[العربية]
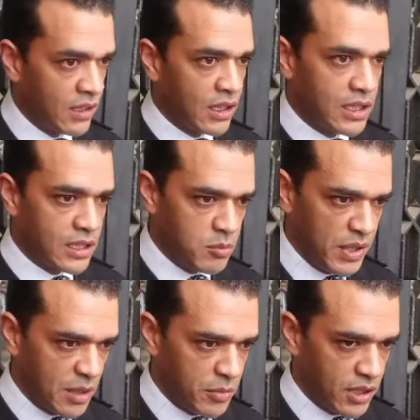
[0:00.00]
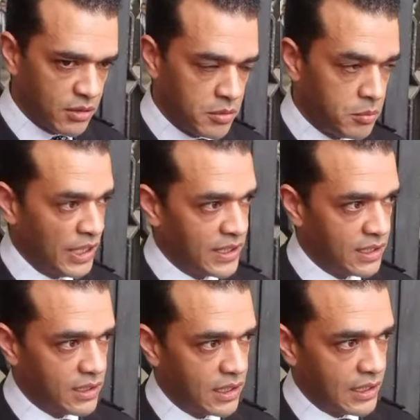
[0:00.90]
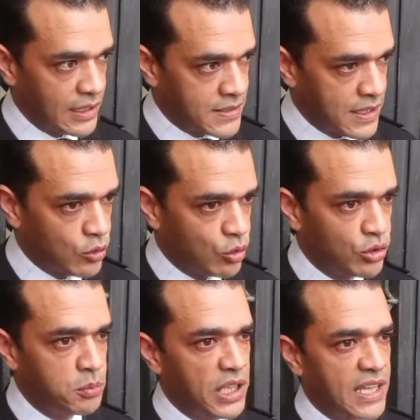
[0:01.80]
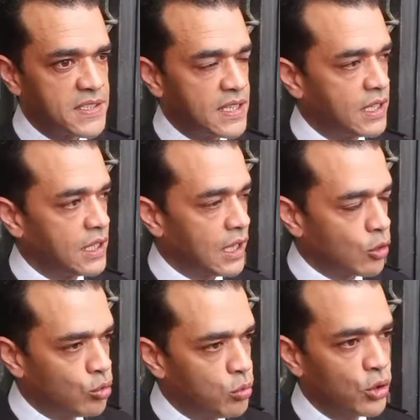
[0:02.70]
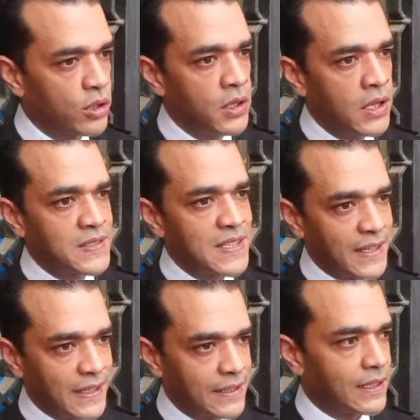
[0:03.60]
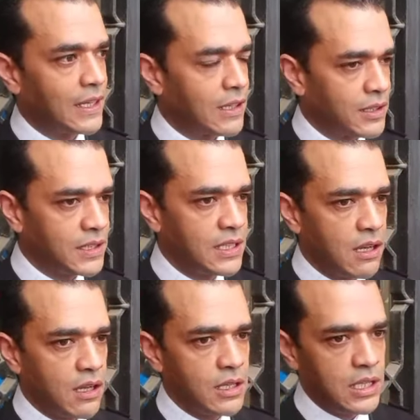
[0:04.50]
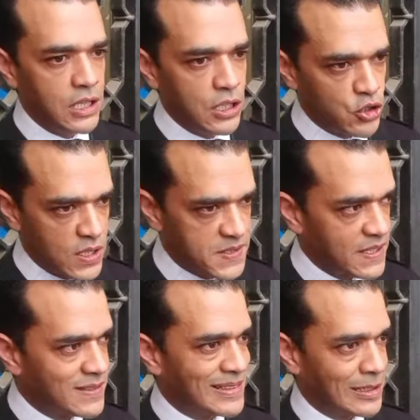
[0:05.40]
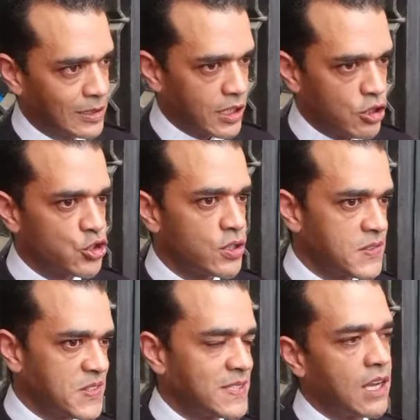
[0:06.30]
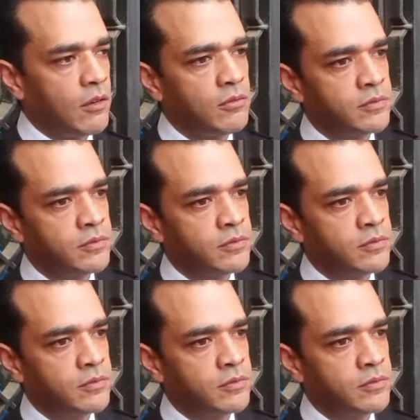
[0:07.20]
قررت المحكمه بعد التاكد من هذه الامور تاخير القضيه لجلسه 13 6